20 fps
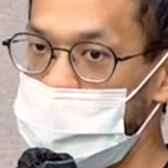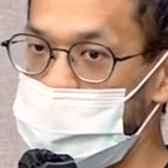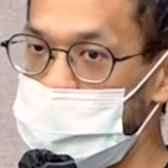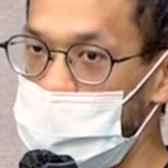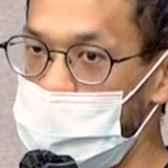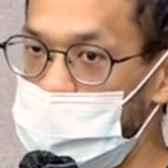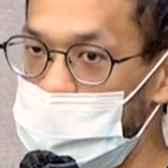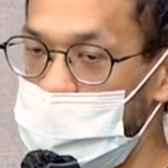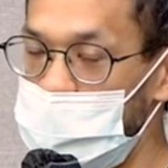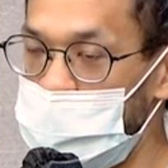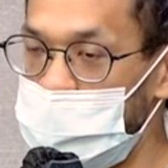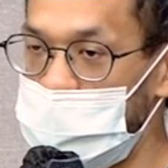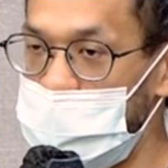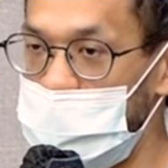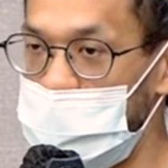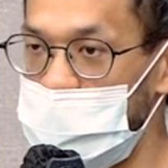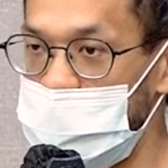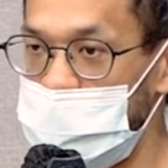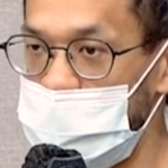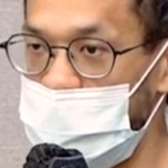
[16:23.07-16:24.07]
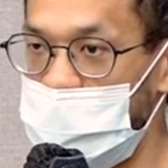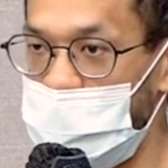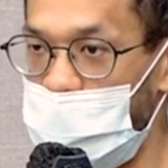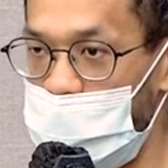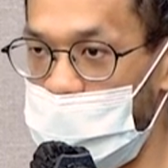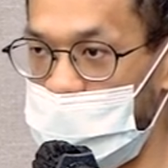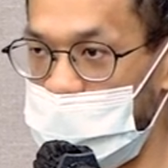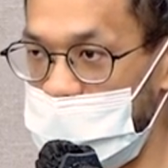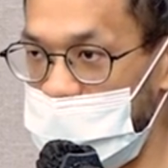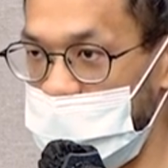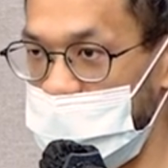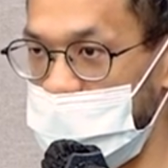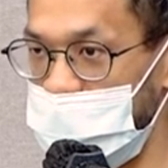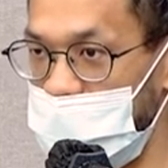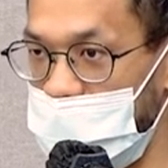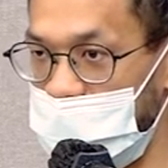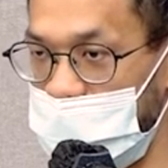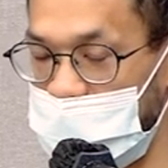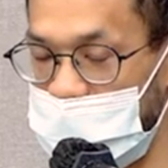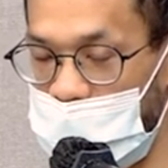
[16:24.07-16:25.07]
所以我用了这个 Voyager
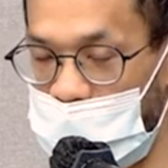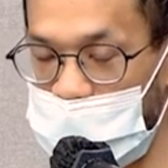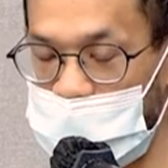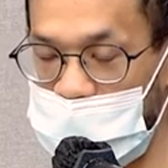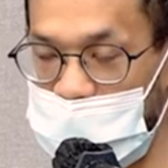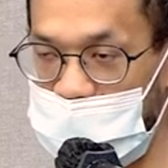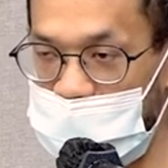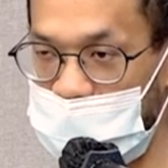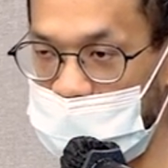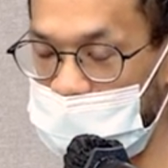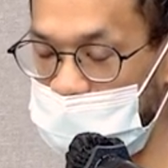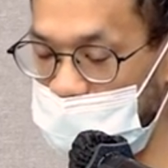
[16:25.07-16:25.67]
这个套件哦。